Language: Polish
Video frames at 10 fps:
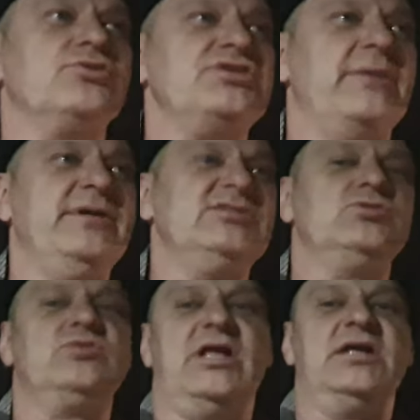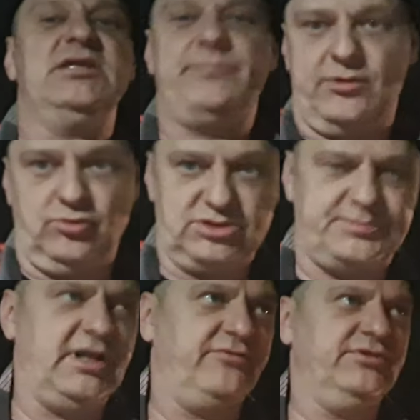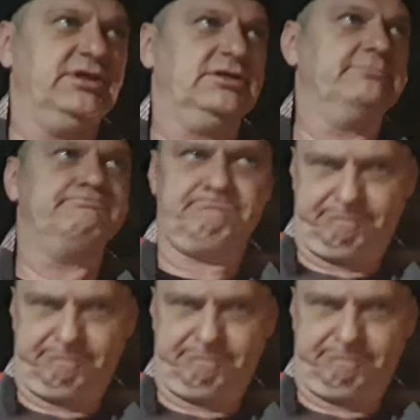ktoś na miejscu dla niepełnosprawnych.